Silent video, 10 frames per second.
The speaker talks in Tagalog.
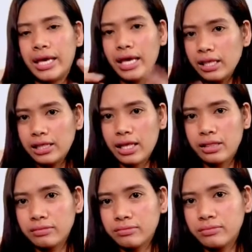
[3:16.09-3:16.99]
and then,
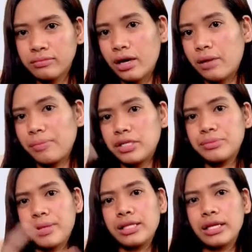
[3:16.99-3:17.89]

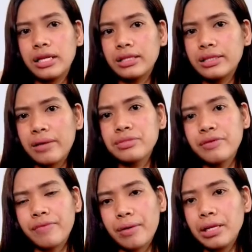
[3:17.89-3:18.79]
nakapag-spend ka ng time
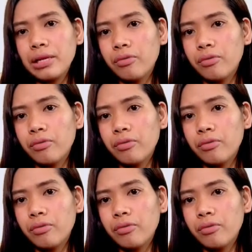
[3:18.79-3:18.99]
sa family